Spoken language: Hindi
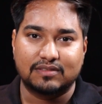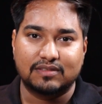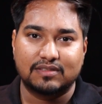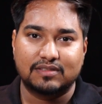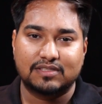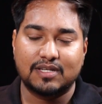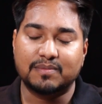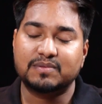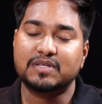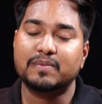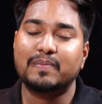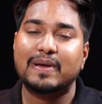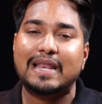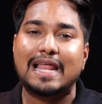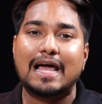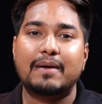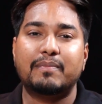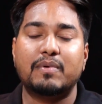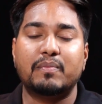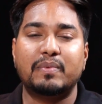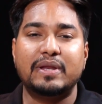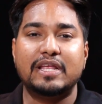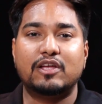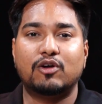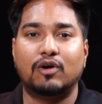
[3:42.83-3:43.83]
सबसे पहले आप
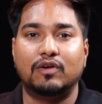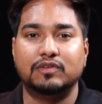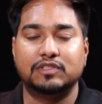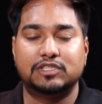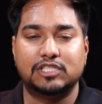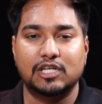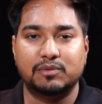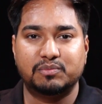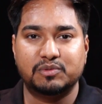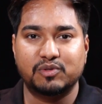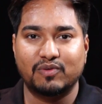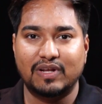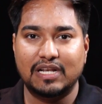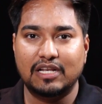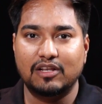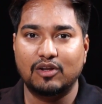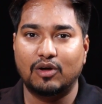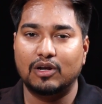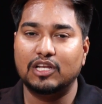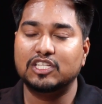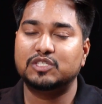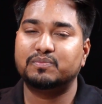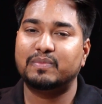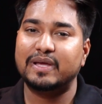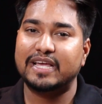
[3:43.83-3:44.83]
अपनी कॉन्सेप्चुअल
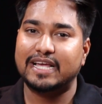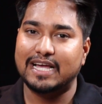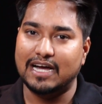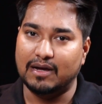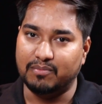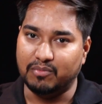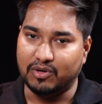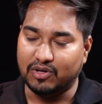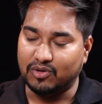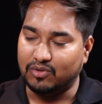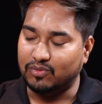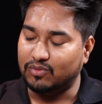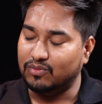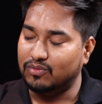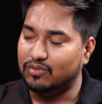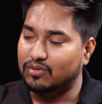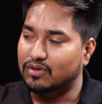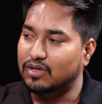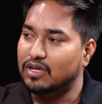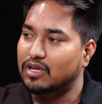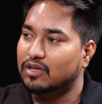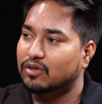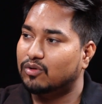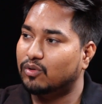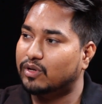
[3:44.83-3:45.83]
नॉलेज पे काम करो
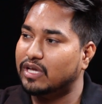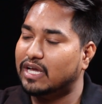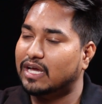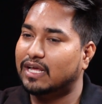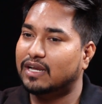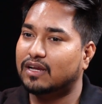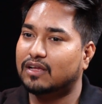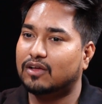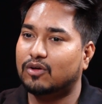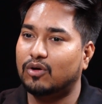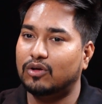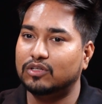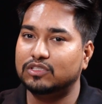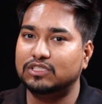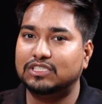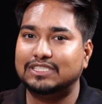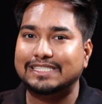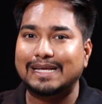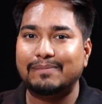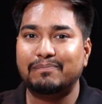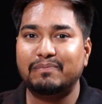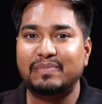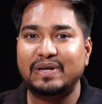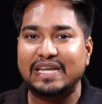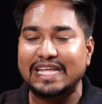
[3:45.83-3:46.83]
क्योंकि अगर
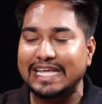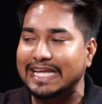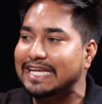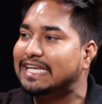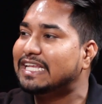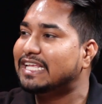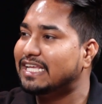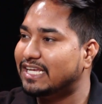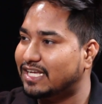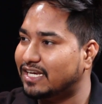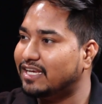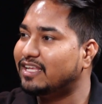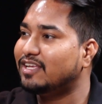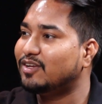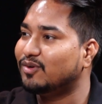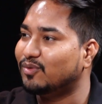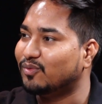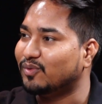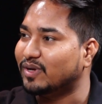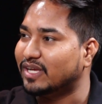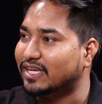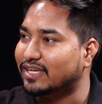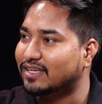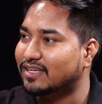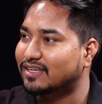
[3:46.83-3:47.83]
कॉन्सेप्ट ही ठीक नहीं
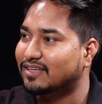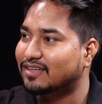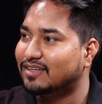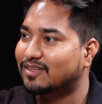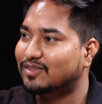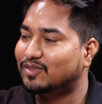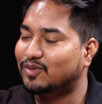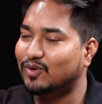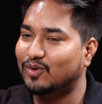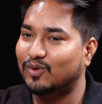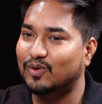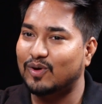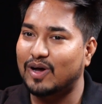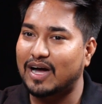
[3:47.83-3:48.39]
होंगे तो